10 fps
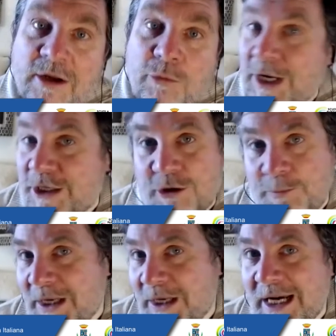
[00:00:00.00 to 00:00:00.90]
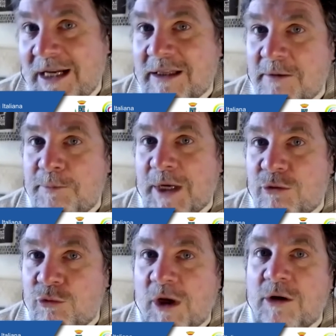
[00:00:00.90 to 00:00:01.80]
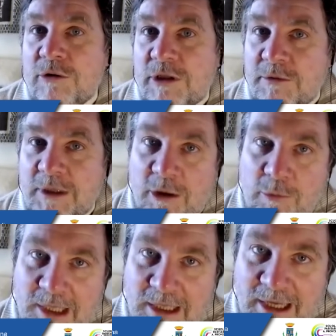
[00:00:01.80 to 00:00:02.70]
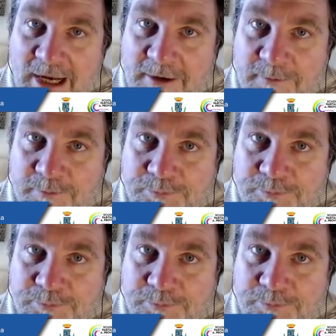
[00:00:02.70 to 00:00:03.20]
Questo perché la temperatura continua ad aumentare.